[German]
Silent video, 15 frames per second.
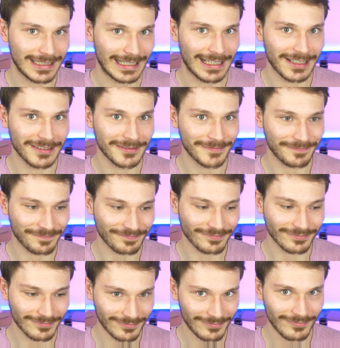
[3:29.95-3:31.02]
Tage,
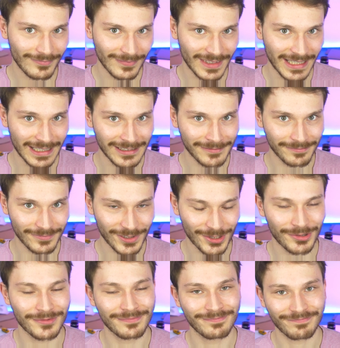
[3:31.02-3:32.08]
ja,
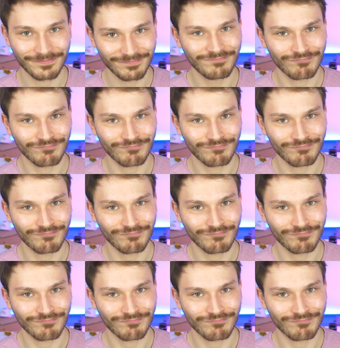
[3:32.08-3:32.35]
schon